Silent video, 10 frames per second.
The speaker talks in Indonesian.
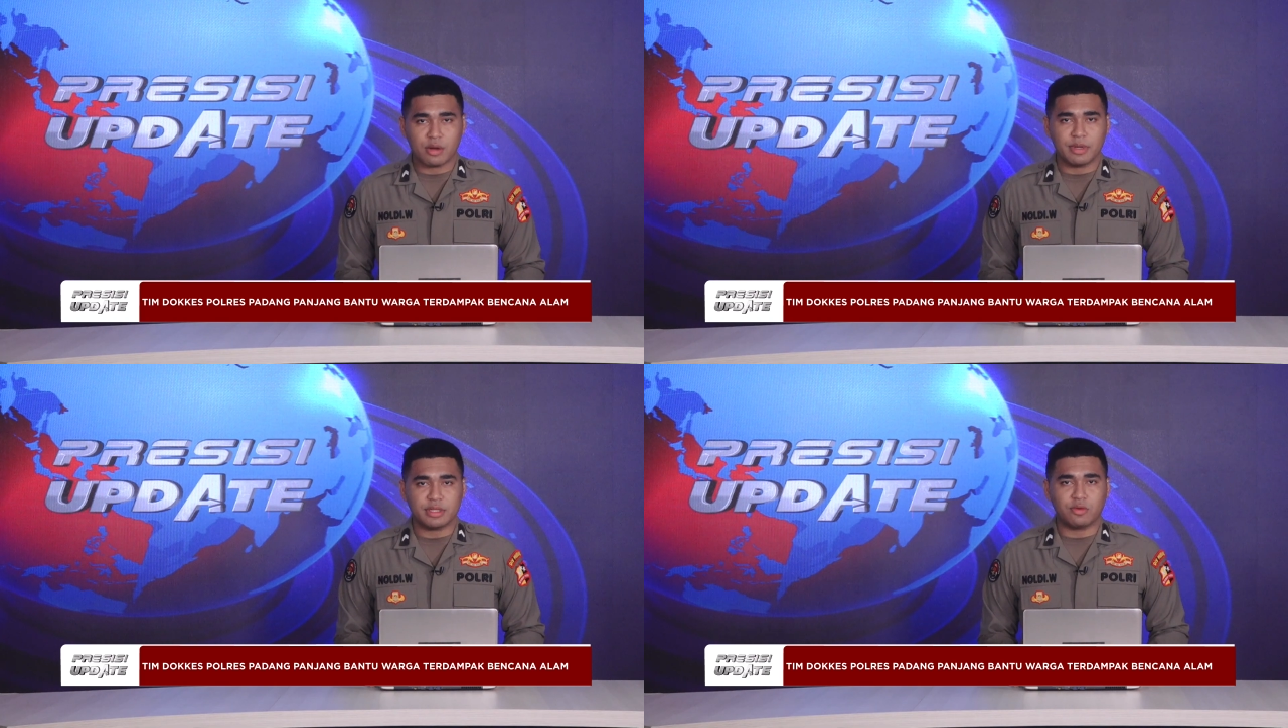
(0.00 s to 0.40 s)

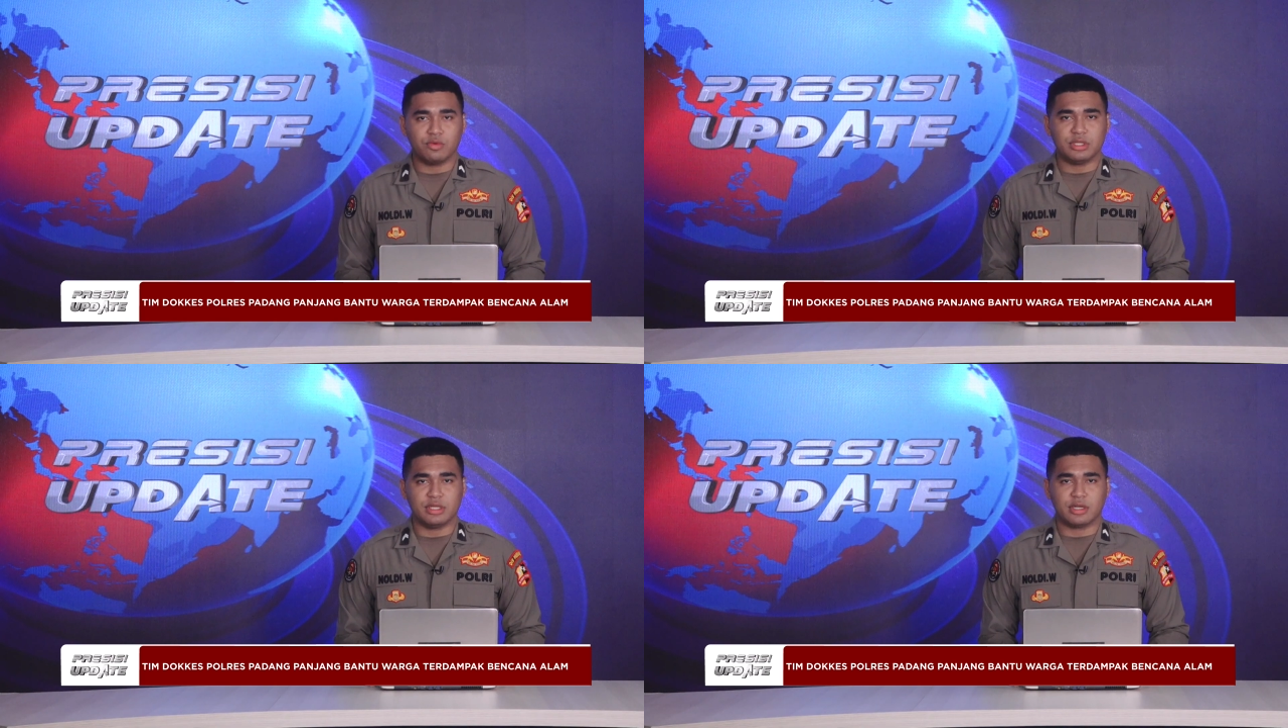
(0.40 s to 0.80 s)
Mata
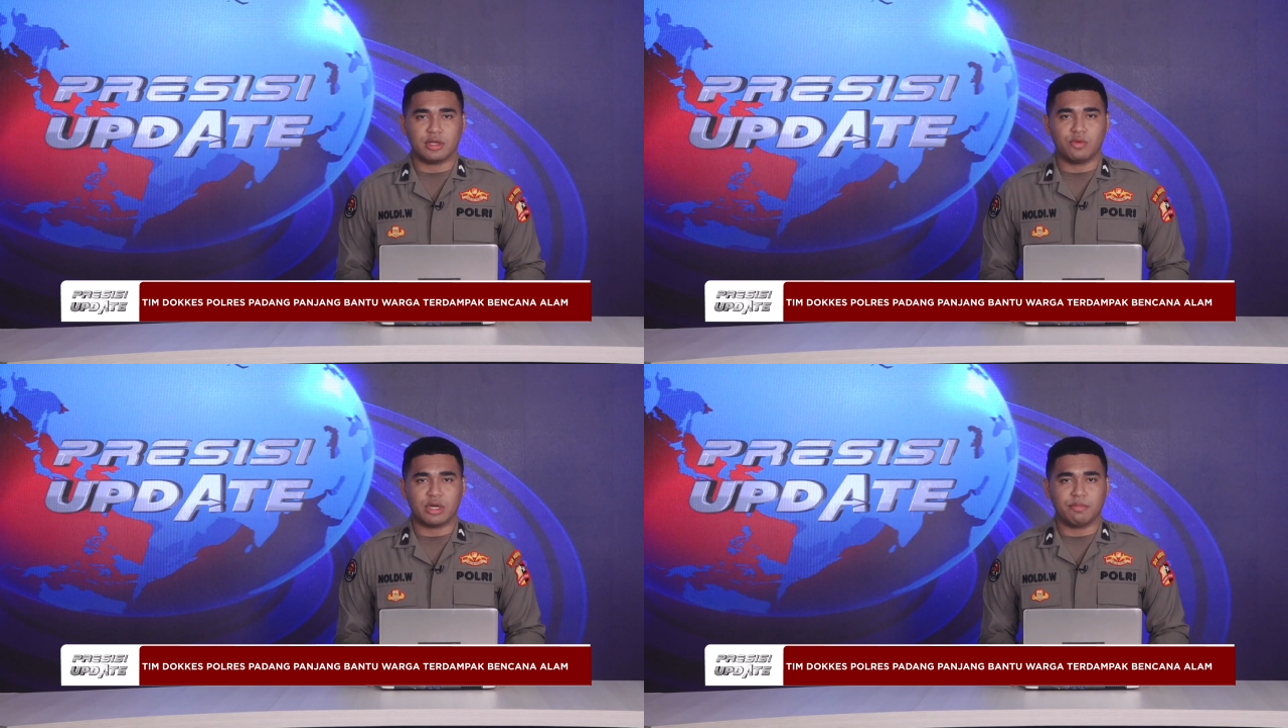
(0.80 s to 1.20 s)
Kucing,
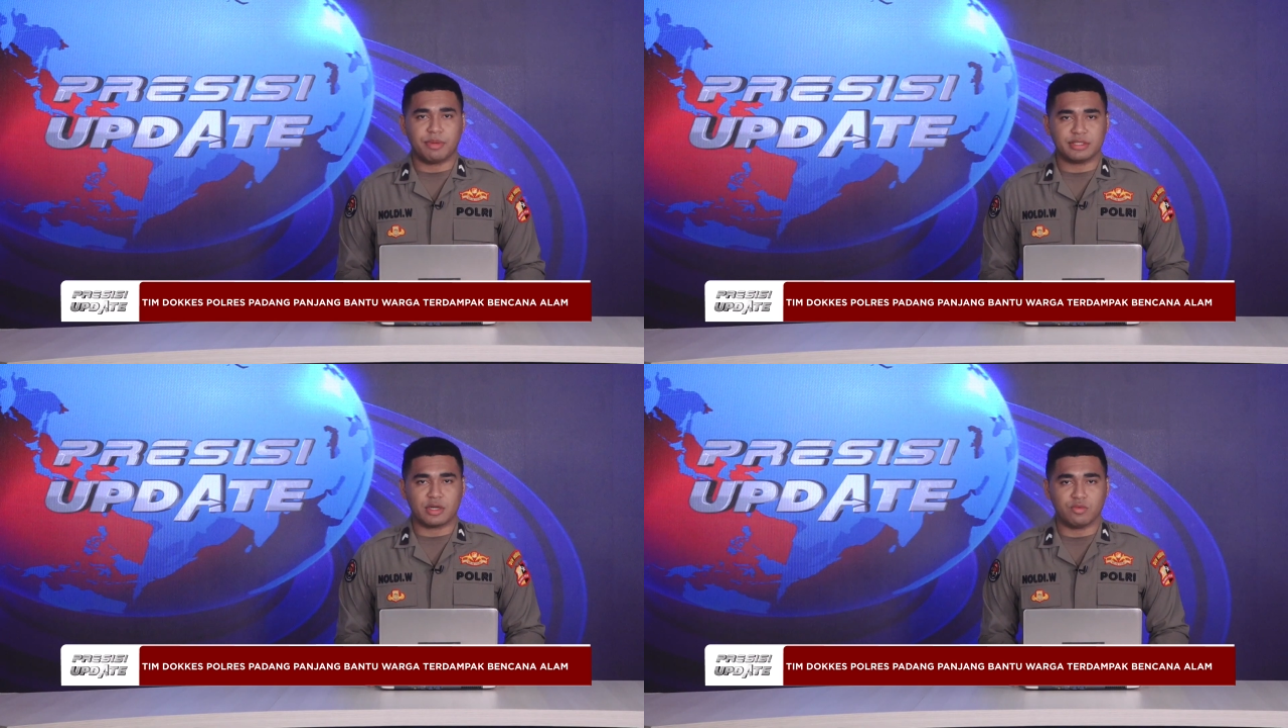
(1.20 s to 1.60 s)
Kelurahan
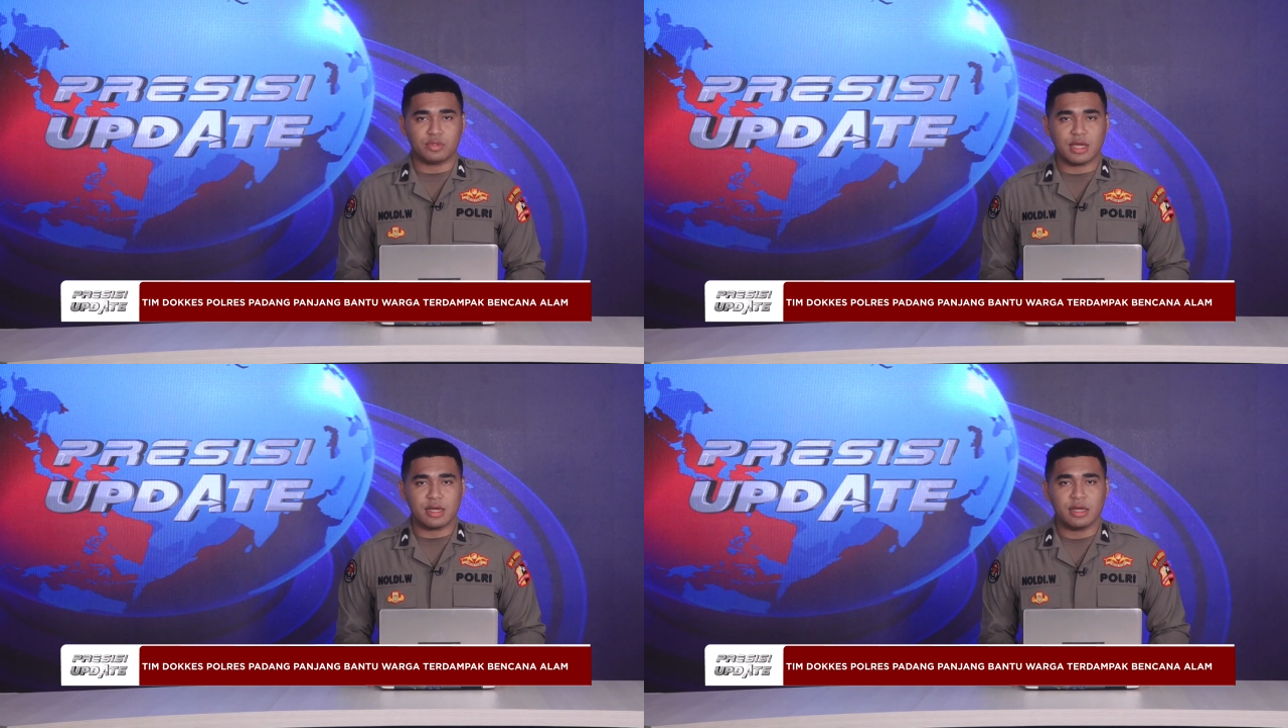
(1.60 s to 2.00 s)
Pasar
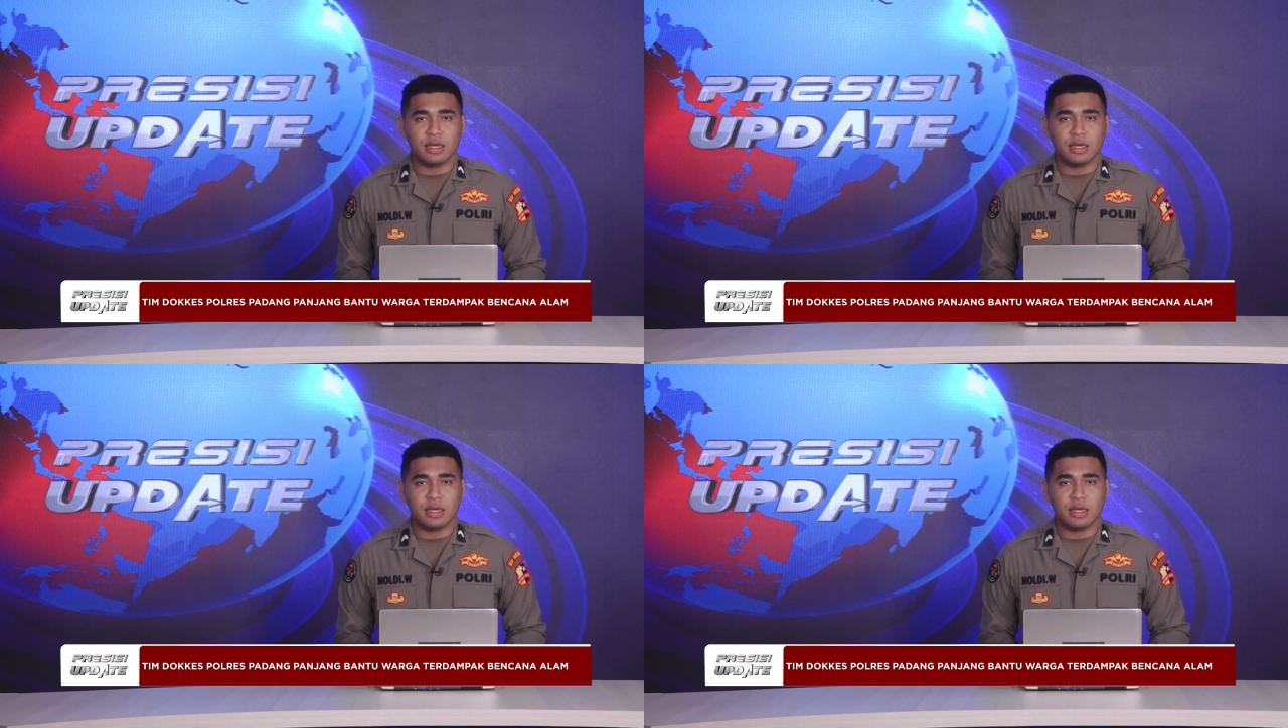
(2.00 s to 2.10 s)
Usang,